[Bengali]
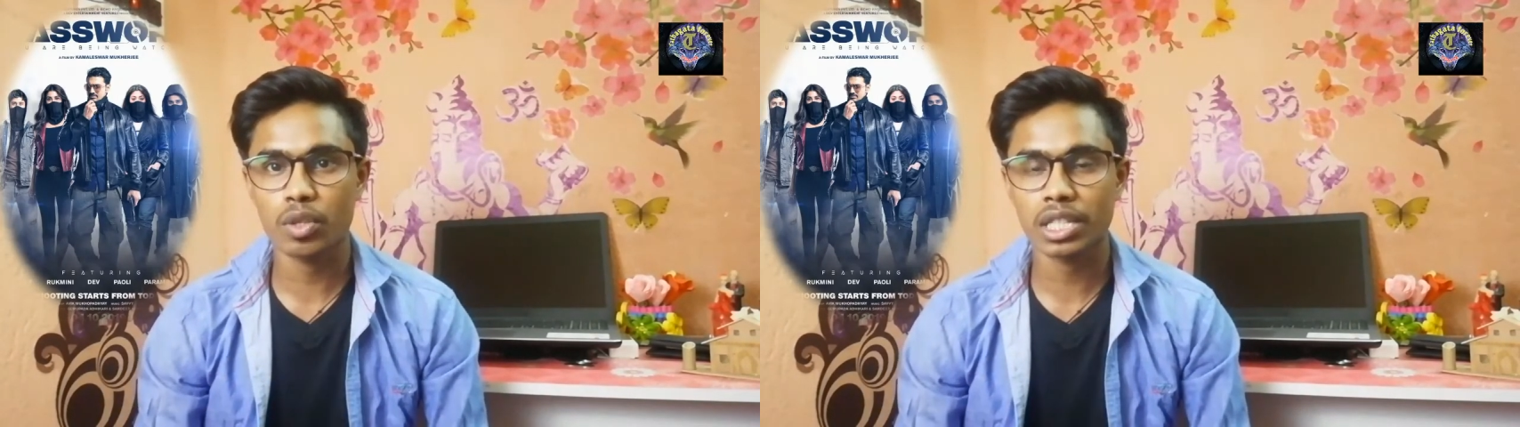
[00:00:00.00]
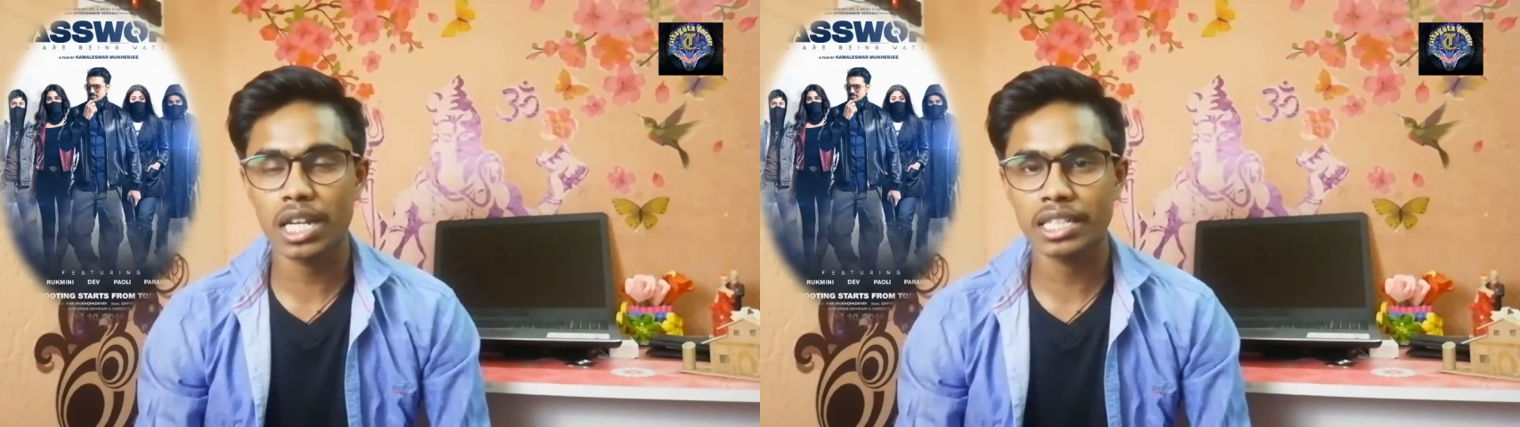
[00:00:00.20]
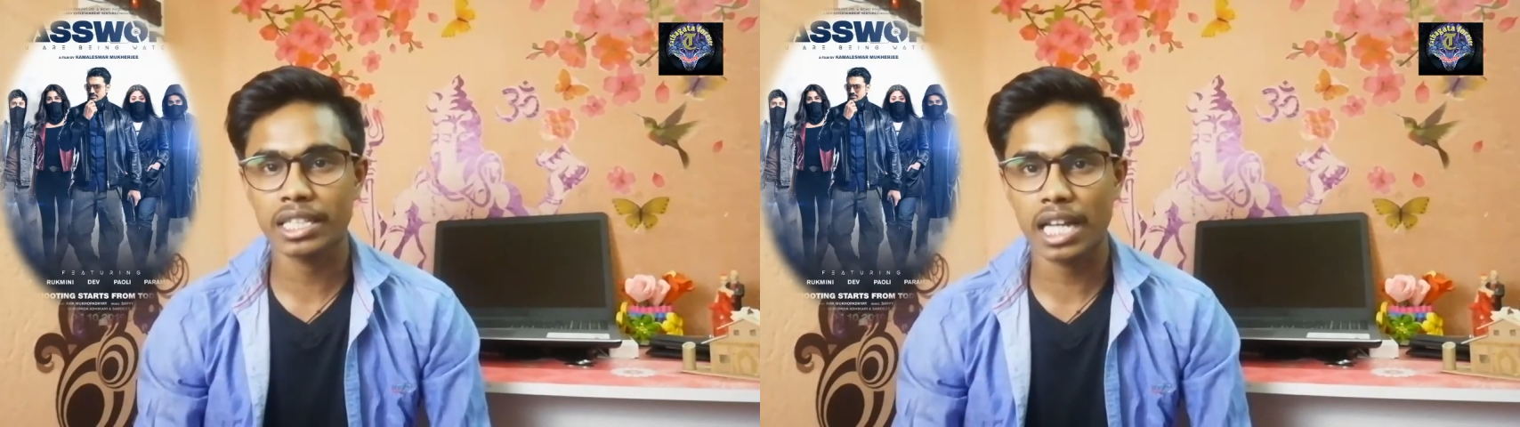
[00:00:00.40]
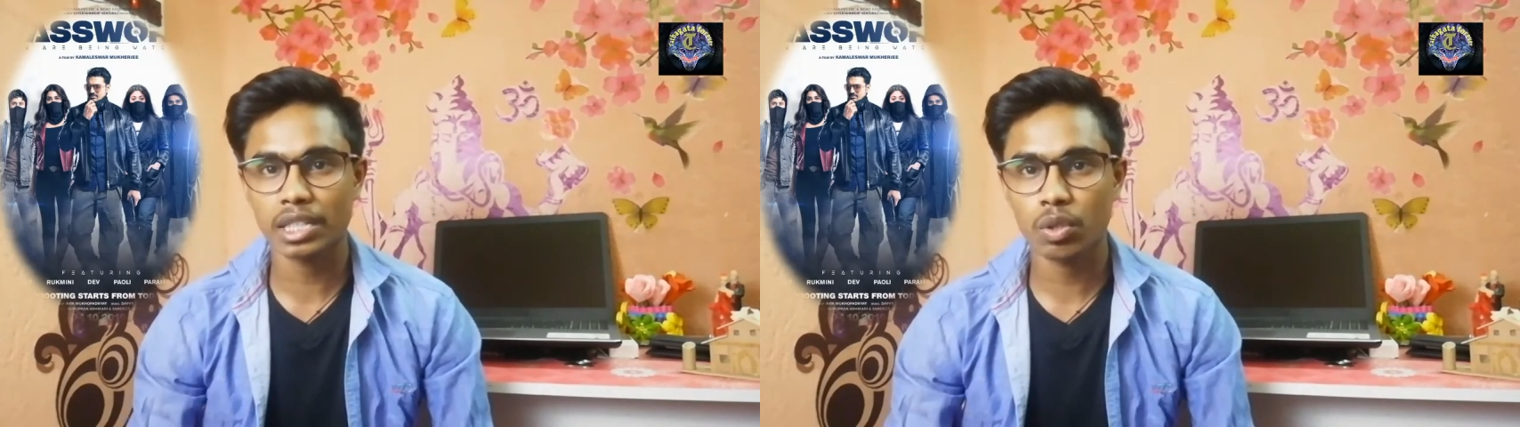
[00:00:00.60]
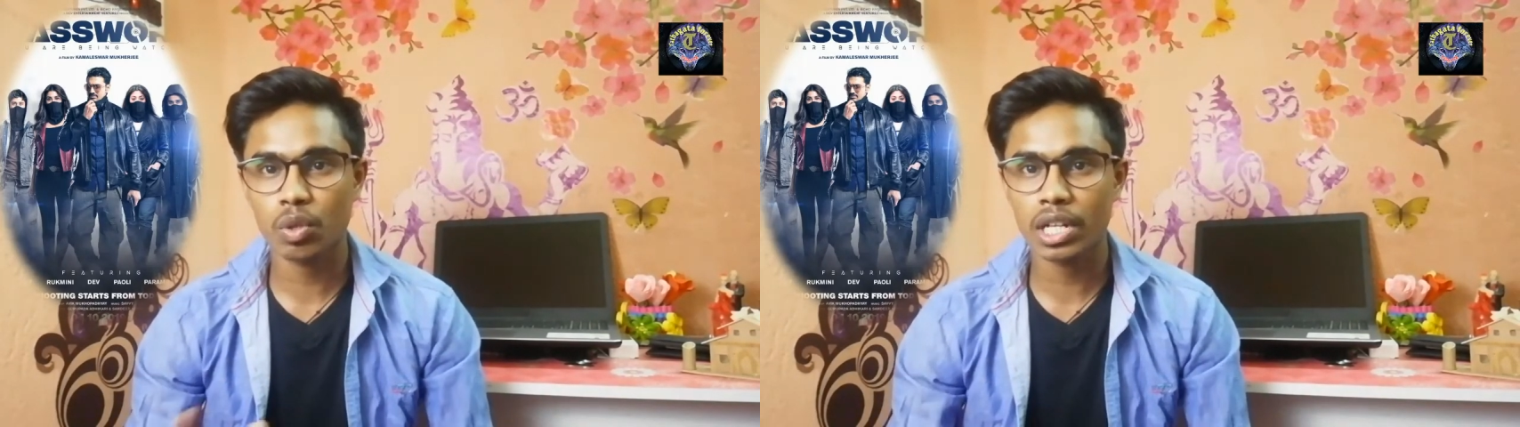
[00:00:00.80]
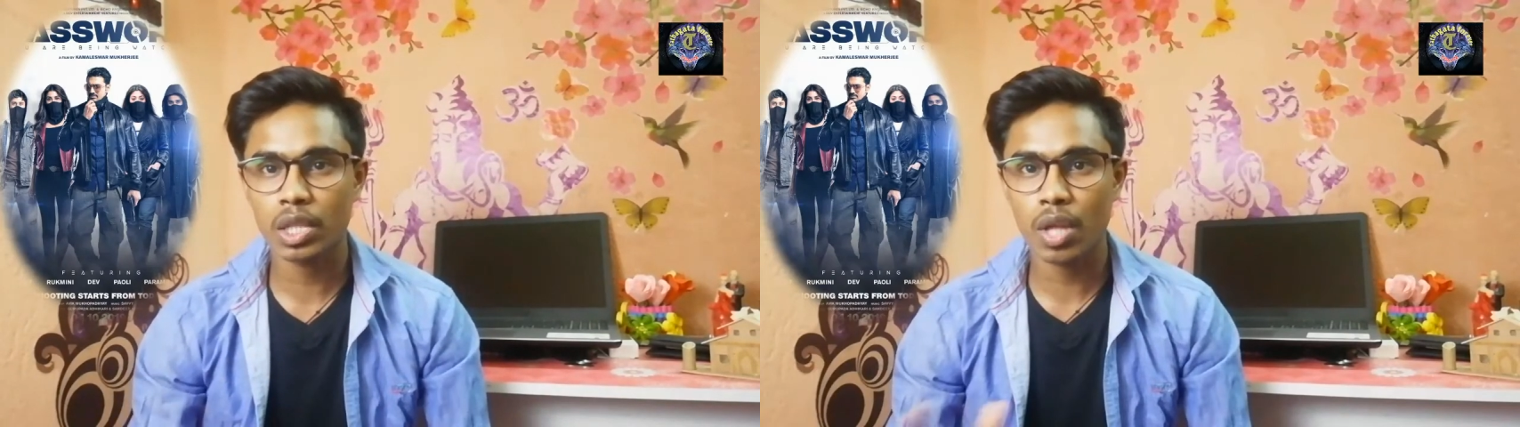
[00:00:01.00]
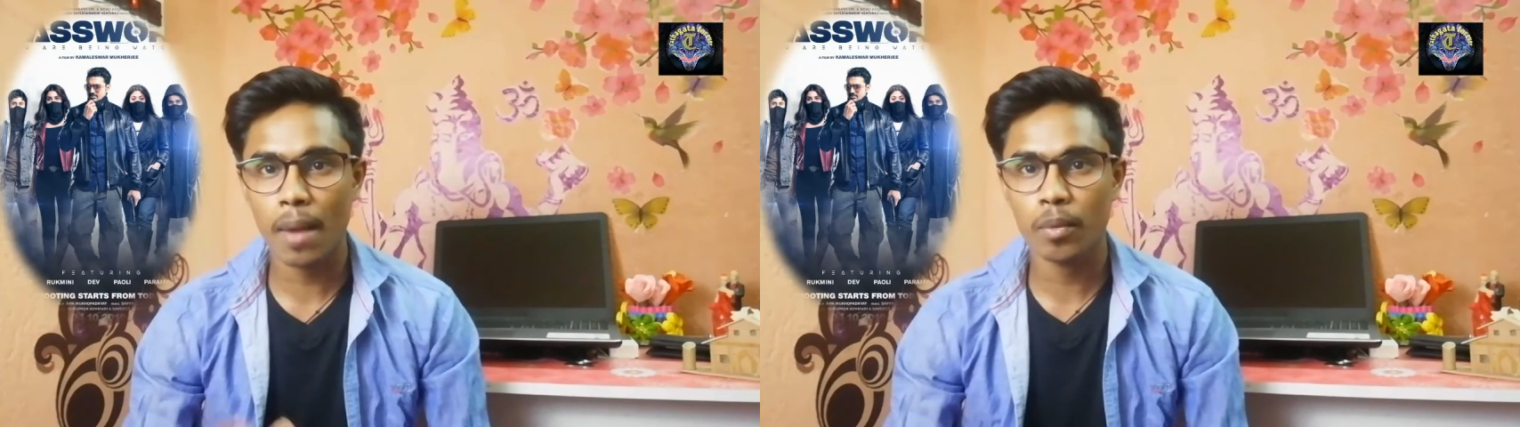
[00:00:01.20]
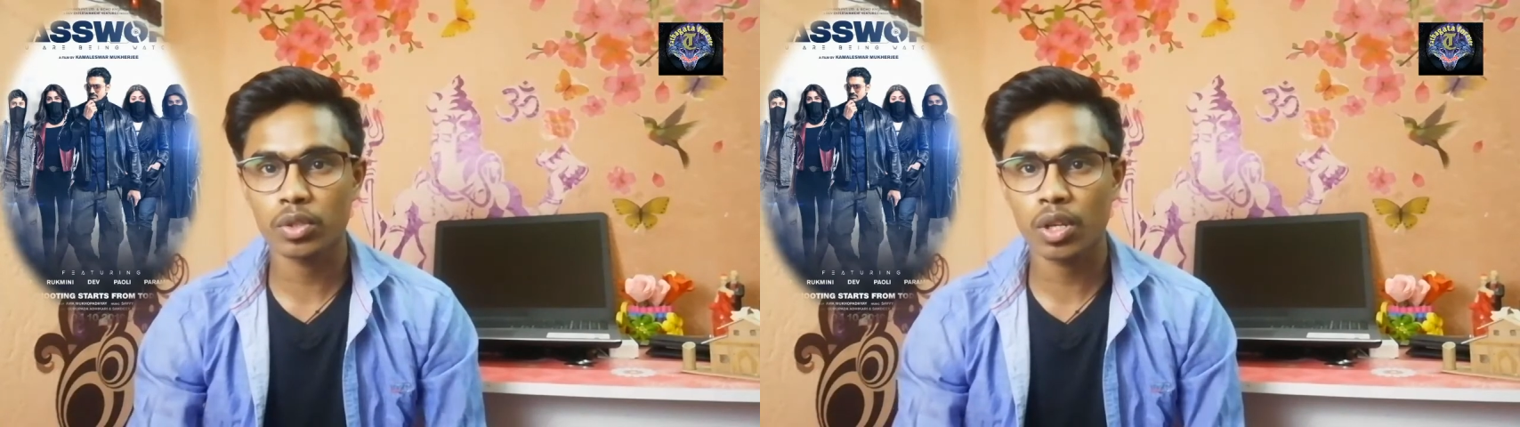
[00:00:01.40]
পোস্টার আছে তার সত্ত্বেও কিন্তু
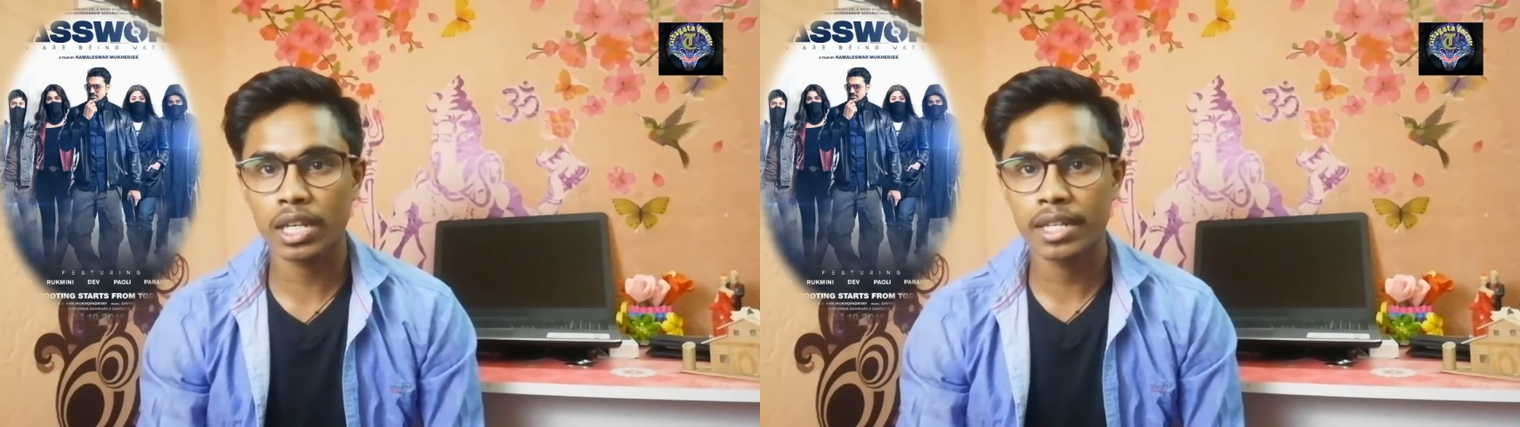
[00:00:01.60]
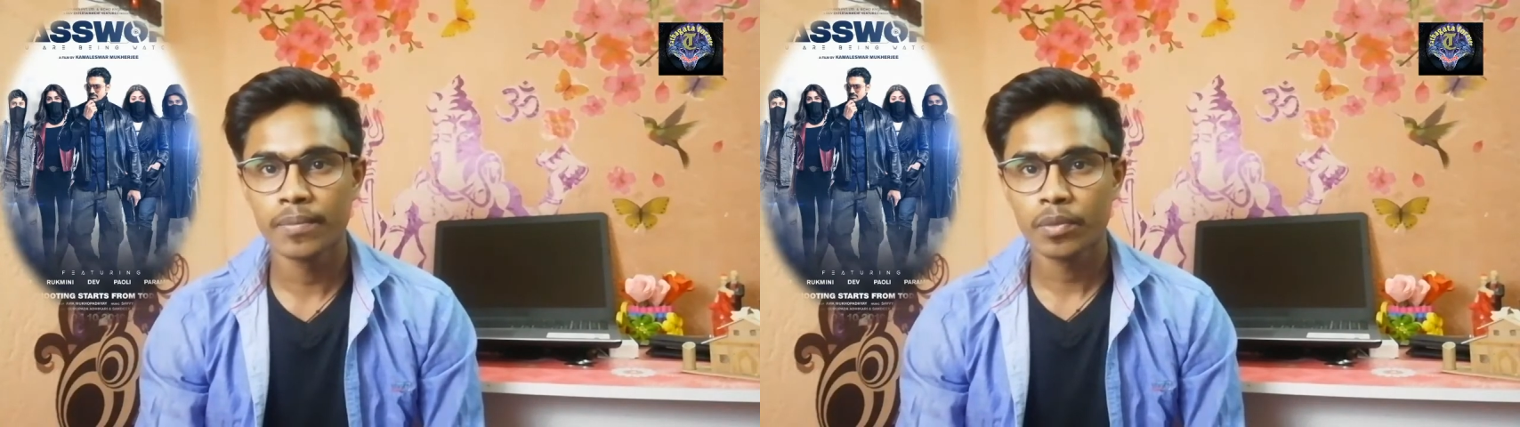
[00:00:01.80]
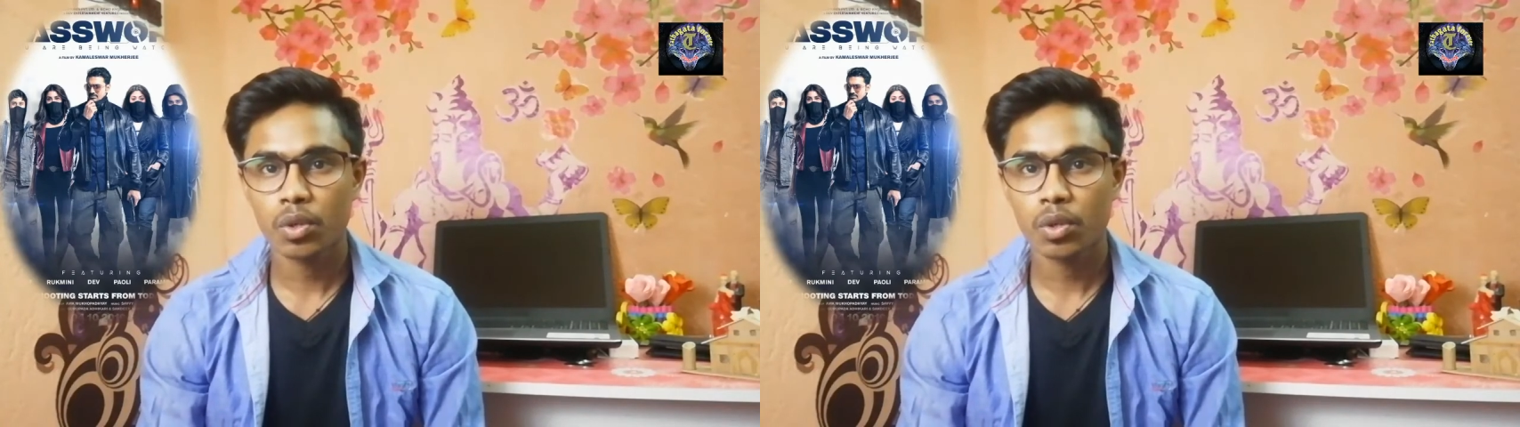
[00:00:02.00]
এমন ধরনের